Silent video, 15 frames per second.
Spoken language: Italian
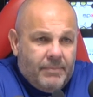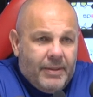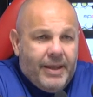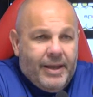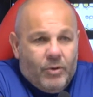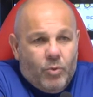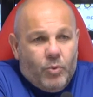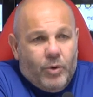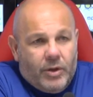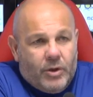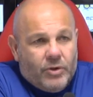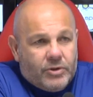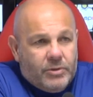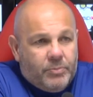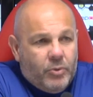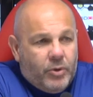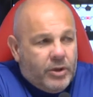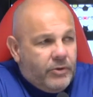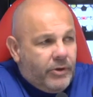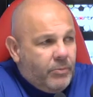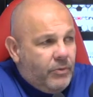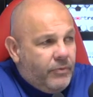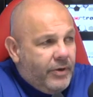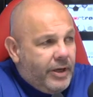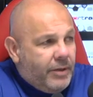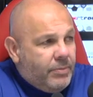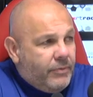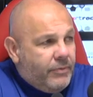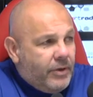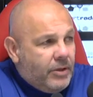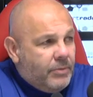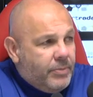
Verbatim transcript: è un qualcosa in più che dovremmo fare per fare una